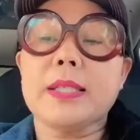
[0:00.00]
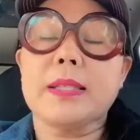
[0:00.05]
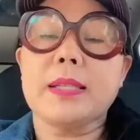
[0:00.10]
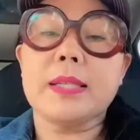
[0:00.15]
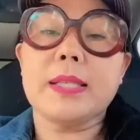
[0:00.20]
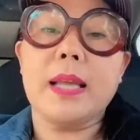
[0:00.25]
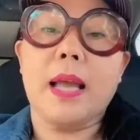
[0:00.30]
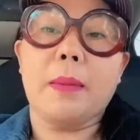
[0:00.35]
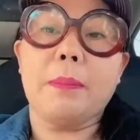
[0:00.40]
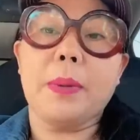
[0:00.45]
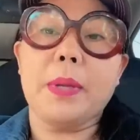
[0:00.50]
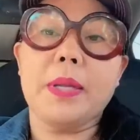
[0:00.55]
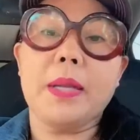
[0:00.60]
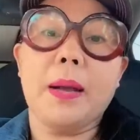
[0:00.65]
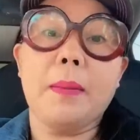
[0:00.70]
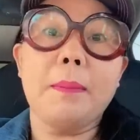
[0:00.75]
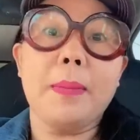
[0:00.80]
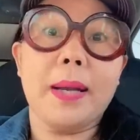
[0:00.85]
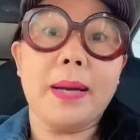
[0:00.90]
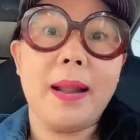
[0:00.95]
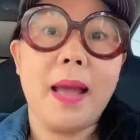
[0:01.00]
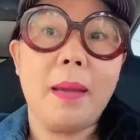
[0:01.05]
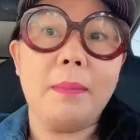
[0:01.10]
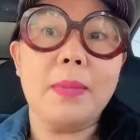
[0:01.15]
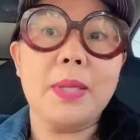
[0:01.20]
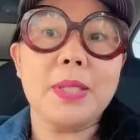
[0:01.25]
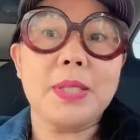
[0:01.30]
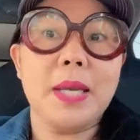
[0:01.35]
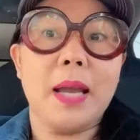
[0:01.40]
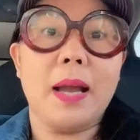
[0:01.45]
sinasabi niyang
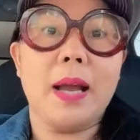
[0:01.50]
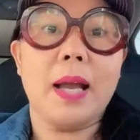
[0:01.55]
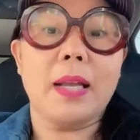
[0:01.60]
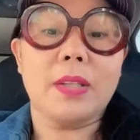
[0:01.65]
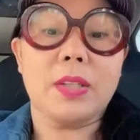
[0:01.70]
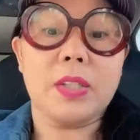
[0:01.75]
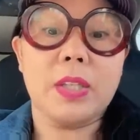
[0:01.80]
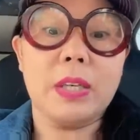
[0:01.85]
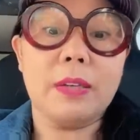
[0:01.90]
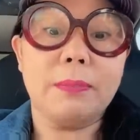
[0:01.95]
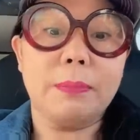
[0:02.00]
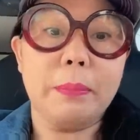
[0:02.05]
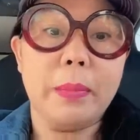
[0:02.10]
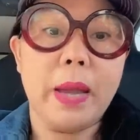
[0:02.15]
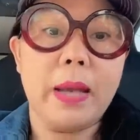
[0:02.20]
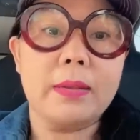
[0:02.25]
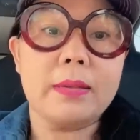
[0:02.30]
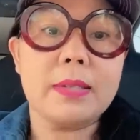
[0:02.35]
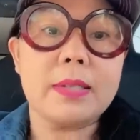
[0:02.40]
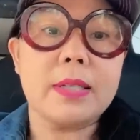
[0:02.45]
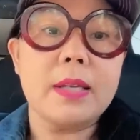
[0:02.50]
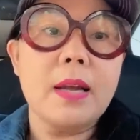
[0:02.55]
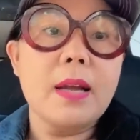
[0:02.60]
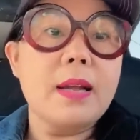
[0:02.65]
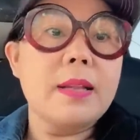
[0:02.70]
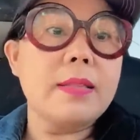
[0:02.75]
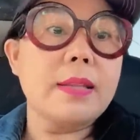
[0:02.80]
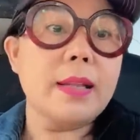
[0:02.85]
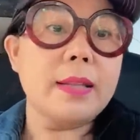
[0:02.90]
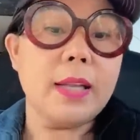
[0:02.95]
marami siyang achievements
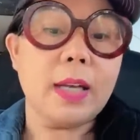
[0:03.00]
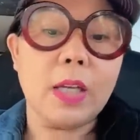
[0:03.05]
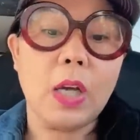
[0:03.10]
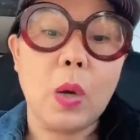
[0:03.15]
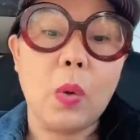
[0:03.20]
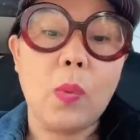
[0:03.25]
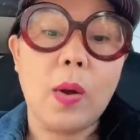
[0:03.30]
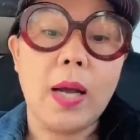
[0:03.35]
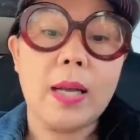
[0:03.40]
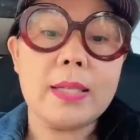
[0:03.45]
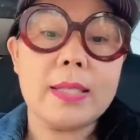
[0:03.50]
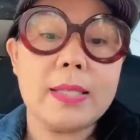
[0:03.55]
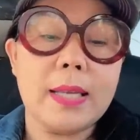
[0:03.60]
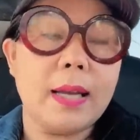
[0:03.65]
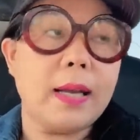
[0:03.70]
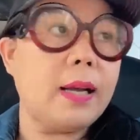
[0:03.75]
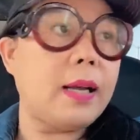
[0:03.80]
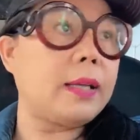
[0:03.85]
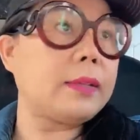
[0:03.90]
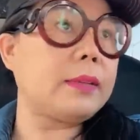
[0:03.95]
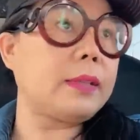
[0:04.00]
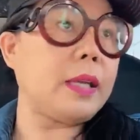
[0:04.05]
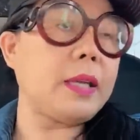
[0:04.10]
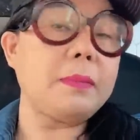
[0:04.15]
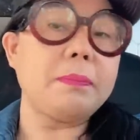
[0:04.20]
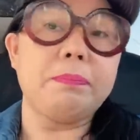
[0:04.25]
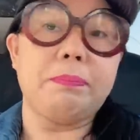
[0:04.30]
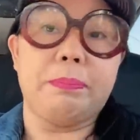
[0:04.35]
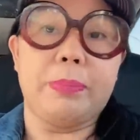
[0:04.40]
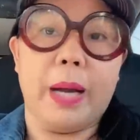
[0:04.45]
na nagawa sa
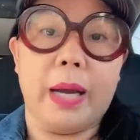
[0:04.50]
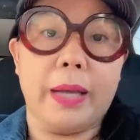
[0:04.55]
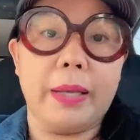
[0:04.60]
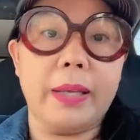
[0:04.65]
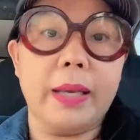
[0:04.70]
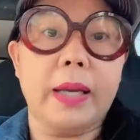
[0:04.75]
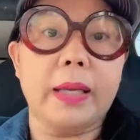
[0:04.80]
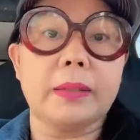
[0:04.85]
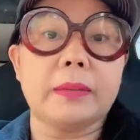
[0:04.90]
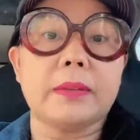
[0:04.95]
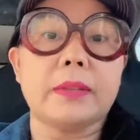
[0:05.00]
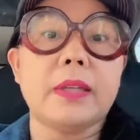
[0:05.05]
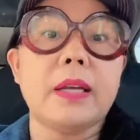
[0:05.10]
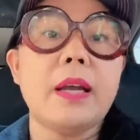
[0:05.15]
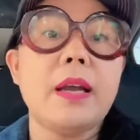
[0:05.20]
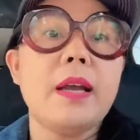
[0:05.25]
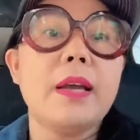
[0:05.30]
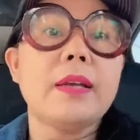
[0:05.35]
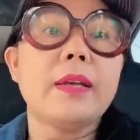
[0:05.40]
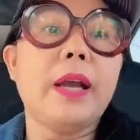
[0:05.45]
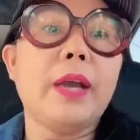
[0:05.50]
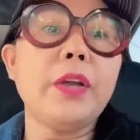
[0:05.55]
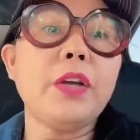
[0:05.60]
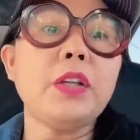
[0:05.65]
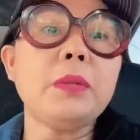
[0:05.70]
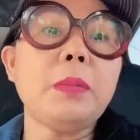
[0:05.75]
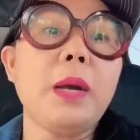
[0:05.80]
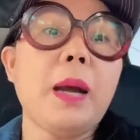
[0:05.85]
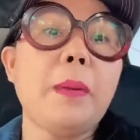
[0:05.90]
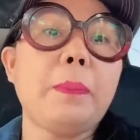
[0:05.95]
ating bayan.
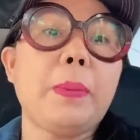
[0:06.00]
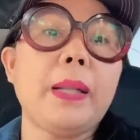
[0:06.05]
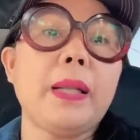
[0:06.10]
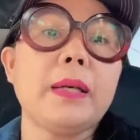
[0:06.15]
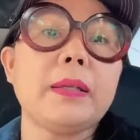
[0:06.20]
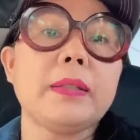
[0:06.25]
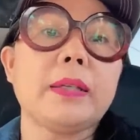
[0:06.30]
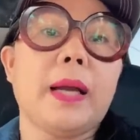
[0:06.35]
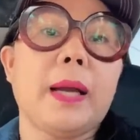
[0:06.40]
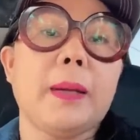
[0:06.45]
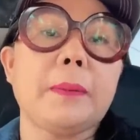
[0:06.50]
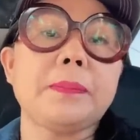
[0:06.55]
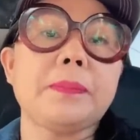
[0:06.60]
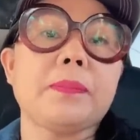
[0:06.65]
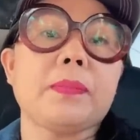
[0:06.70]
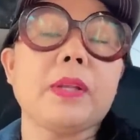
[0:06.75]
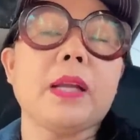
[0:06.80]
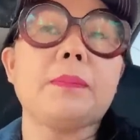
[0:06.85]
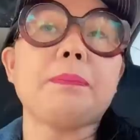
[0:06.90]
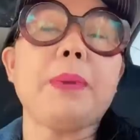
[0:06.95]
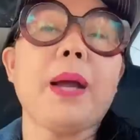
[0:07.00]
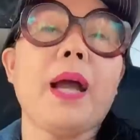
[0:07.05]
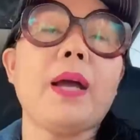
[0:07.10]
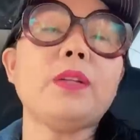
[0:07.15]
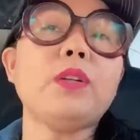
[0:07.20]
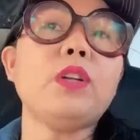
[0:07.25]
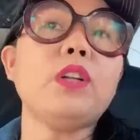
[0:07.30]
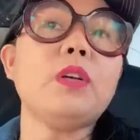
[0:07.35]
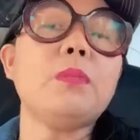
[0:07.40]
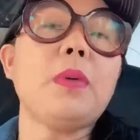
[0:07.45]
Ngayon mga palangga,
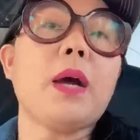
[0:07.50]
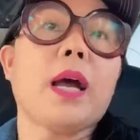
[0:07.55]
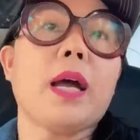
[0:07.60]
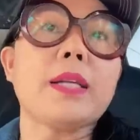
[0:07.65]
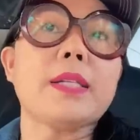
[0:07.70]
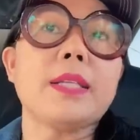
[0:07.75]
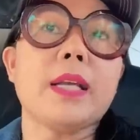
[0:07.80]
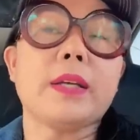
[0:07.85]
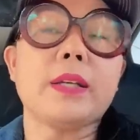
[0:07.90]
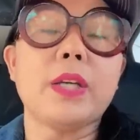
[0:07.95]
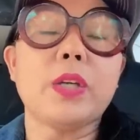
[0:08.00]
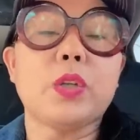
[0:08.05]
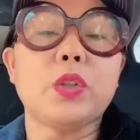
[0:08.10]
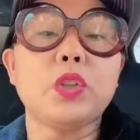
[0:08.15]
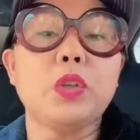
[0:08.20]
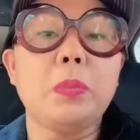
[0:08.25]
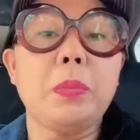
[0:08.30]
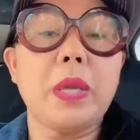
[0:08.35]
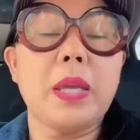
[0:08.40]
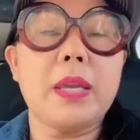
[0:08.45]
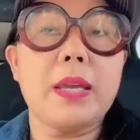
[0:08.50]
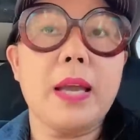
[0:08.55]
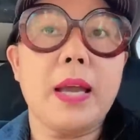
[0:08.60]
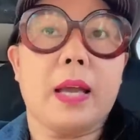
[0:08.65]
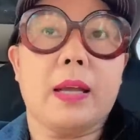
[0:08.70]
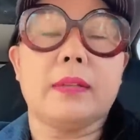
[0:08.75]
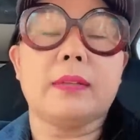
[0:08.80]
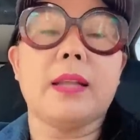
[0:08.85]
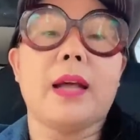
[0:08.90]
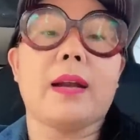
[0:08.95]
paano lumakas ang
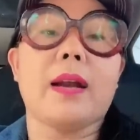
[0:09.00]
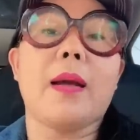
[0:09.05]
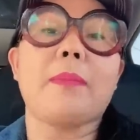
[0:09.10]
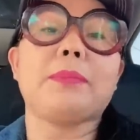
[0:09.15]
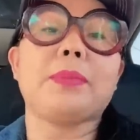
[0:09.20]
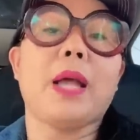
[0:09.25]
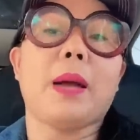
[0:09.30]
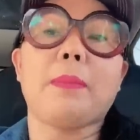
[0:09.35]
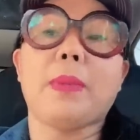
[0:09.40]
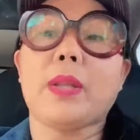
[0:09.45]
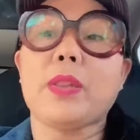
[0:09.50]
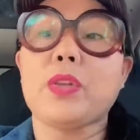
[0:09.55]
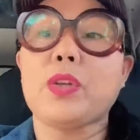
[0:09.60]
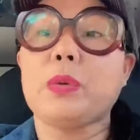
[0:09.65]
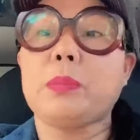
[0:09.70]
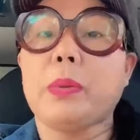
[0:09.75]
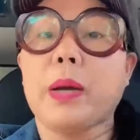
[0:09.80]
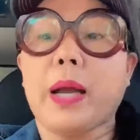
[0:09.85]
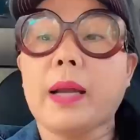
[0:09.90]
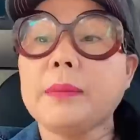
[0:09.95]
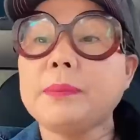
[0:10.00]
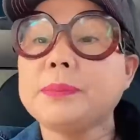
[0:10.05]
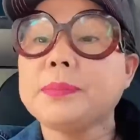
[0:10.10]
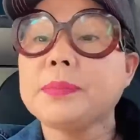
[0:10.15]
ekonomiya? Naramdaman niyo ba?